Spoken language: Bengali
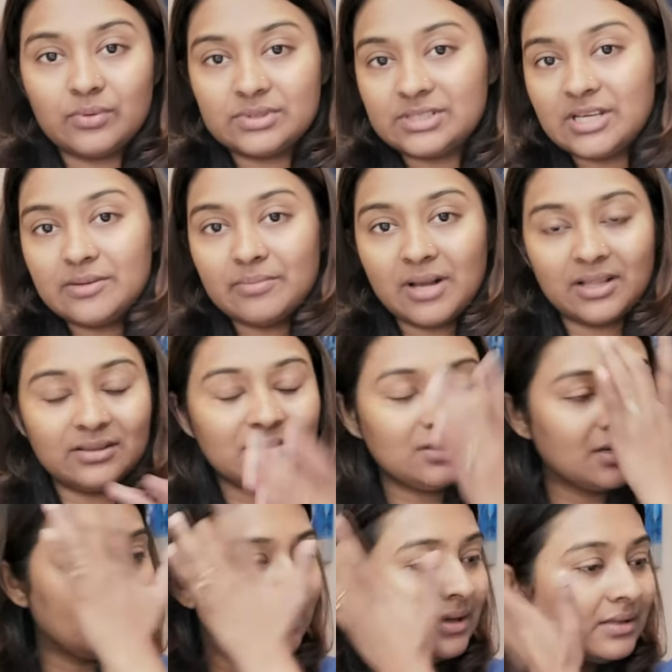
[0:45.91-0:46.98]
সেই মান্থ
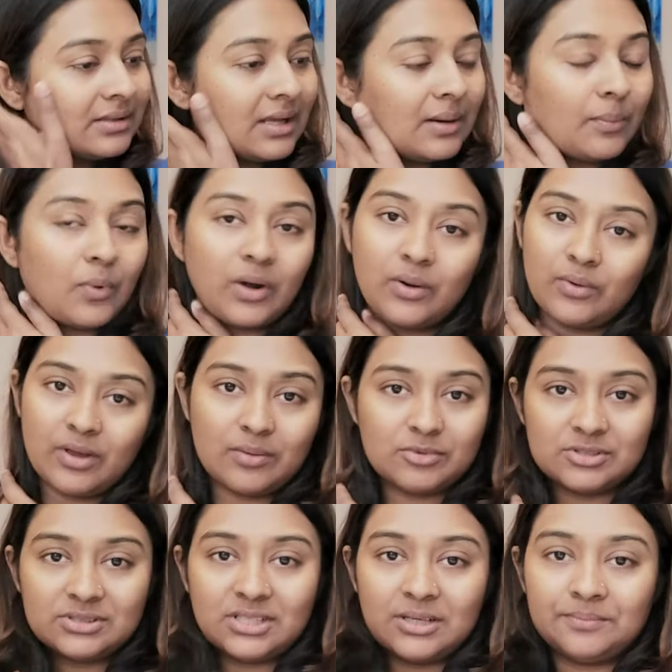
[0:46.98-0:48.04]
তারপরে ওই
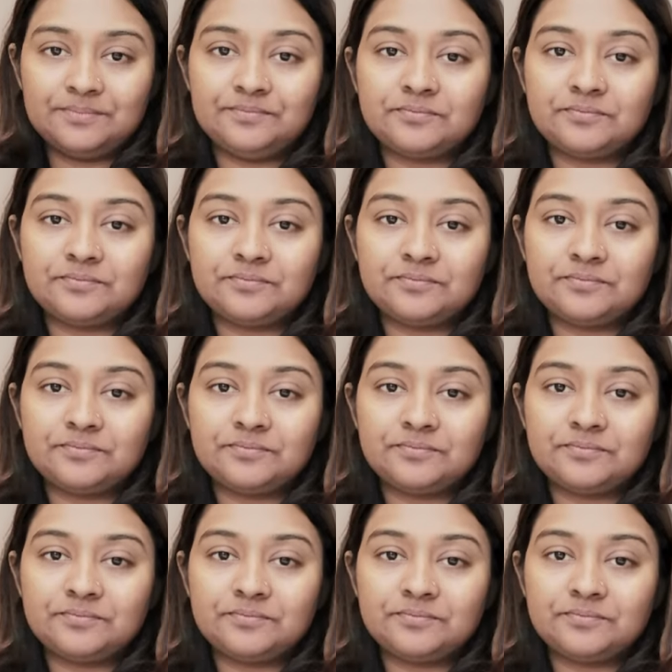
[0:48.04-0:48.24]
অবস্থা